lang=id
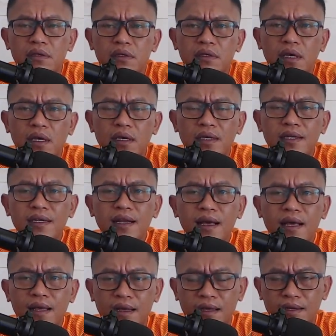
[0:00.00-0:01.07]
Ya
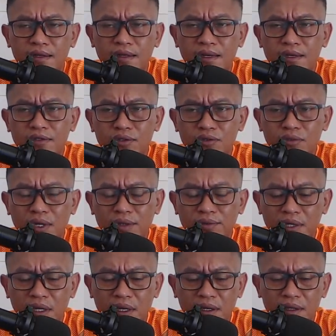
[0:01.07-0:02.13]
inilah ya sesuatu
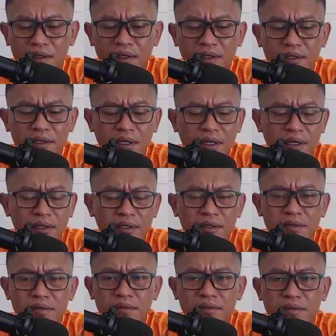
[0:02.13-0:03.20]
yang kita
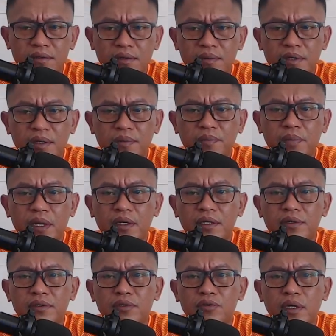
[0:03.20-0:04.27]
oh,
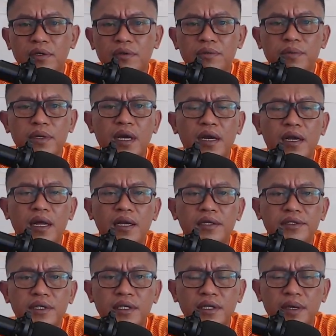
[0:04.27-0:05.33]
menyampaikan sesuatu
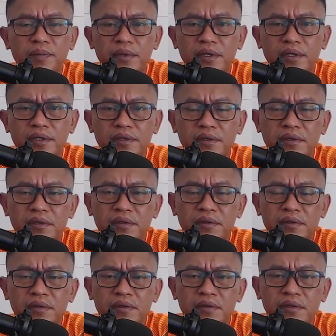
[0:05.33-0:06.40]
menganalisa tapi
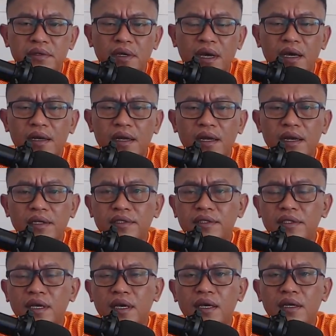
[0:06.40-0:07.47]

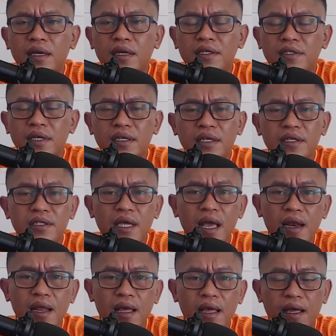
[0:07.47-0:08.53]
analisinya analisanya
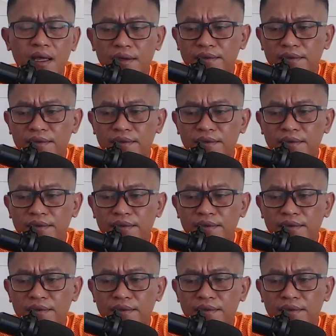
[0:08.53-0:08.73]
salah